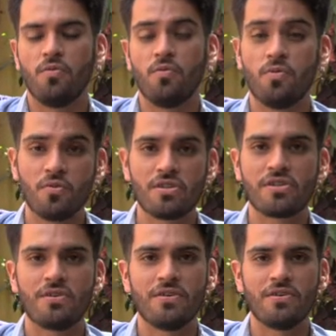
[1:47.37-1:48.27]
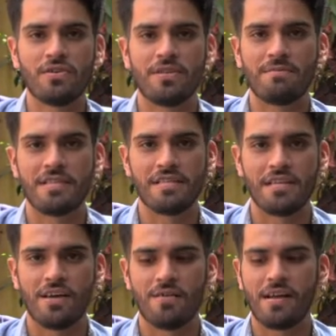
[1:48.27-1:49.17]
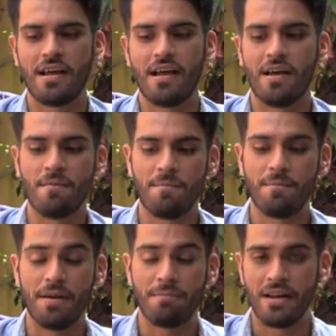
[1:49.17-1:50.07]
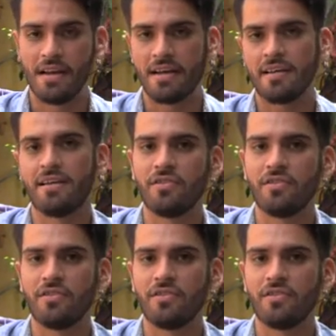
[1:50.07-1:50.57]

un curso donde me enseñaron a preparar